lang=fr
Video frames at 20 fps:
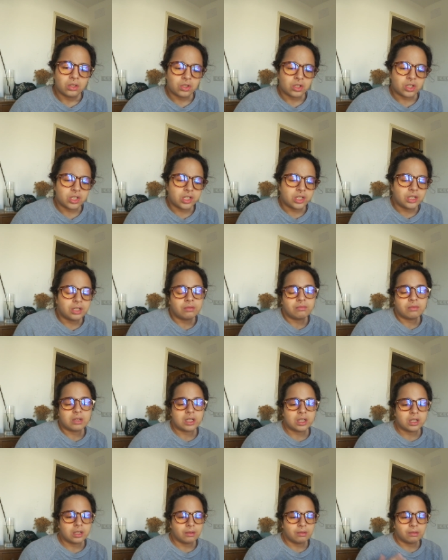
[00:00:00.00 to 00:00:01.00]
j'ai,
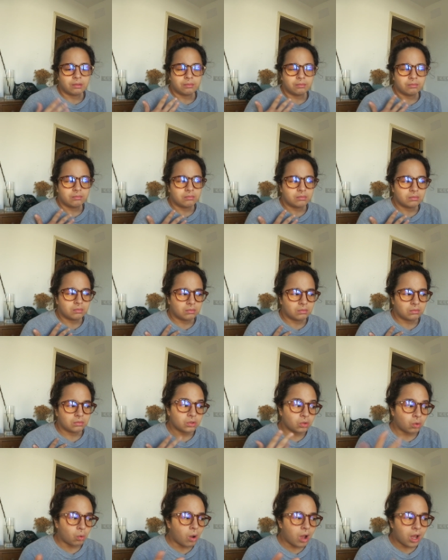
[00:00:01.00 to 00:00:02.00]

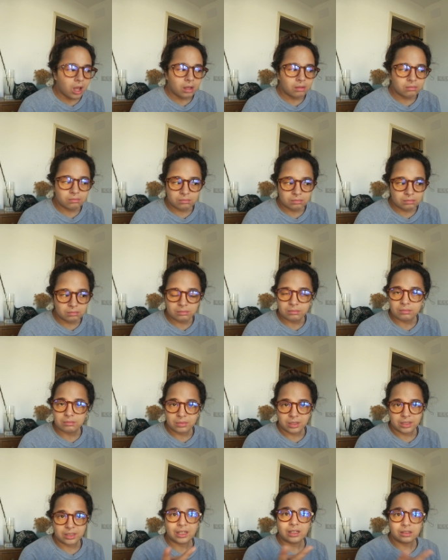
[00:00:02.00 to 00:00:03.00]
trois
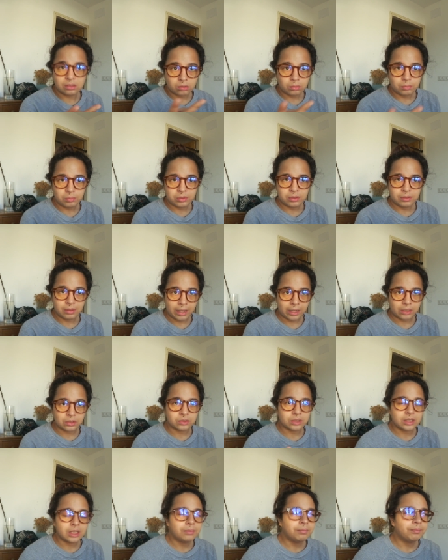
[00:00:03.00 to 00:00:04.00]
exemples à
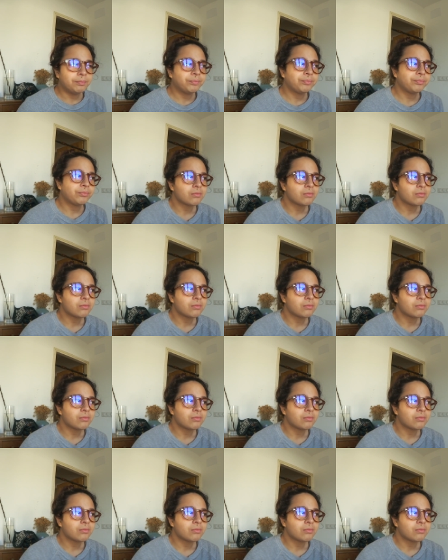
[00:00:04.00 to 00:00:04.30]
donner